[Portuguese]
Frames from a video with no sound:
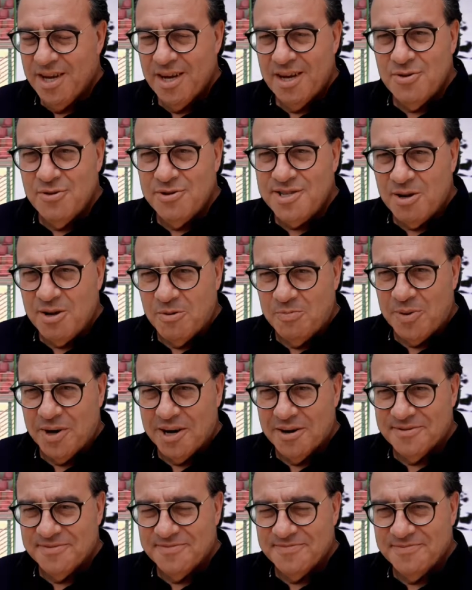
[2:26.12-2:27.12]
No São Paulo,
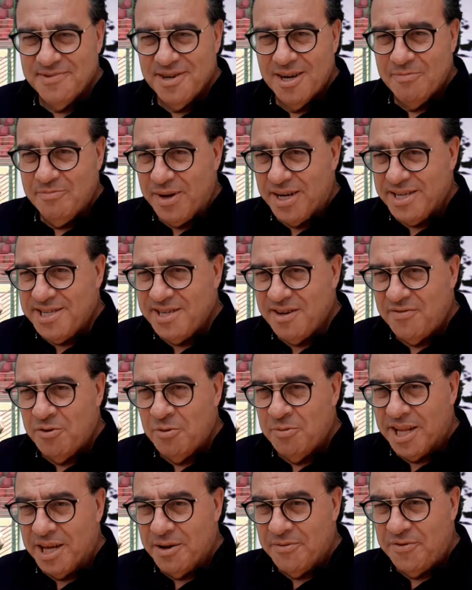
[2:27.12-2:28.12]
peça
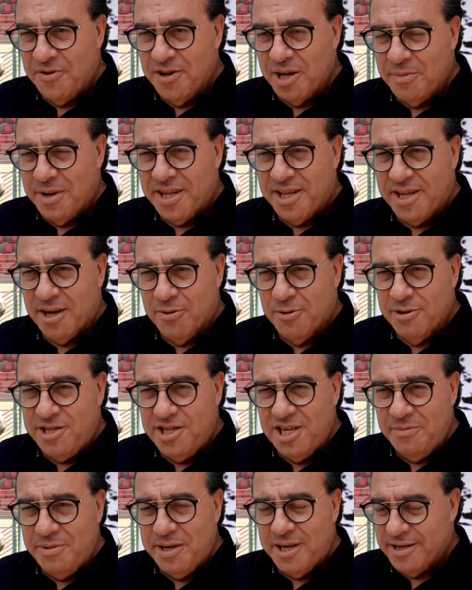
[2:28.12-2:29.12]
funda fundamental do
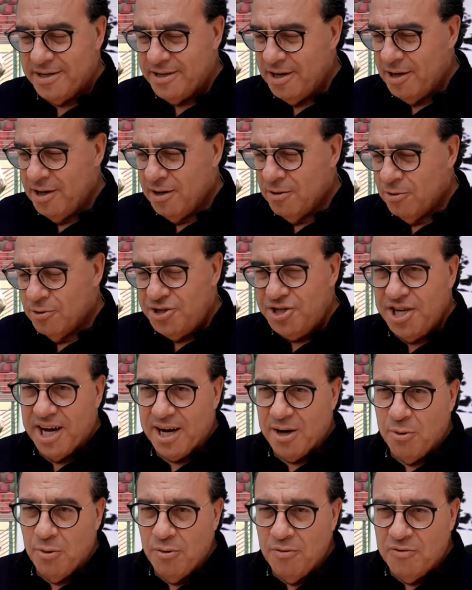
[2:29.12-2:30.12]
time, o
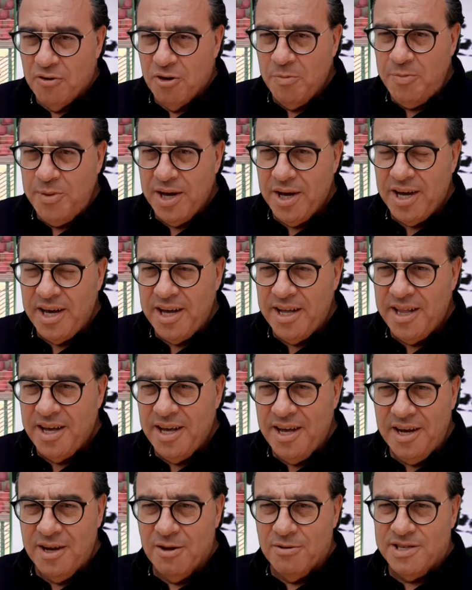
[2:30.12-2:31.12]
Thiago Volpe ainda
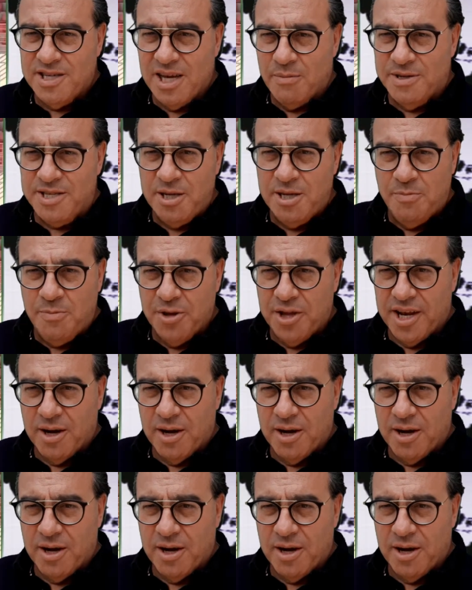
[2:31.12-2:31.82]
não sabe se poderá